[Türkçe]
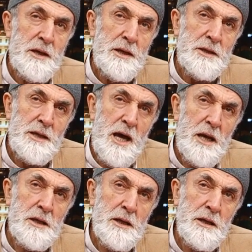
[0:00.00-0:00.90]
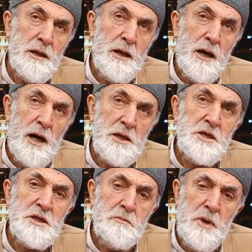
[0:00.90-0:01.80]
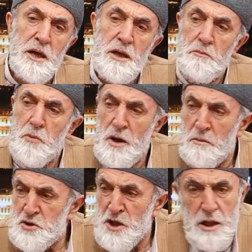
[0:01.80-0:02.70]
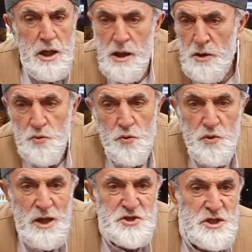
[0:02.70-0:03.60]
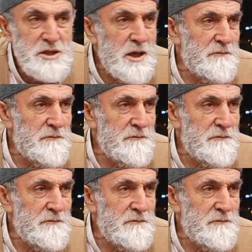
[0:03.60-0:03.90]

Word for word: Yani Hazreti Meryem böyle bir şeylerle uğraşırken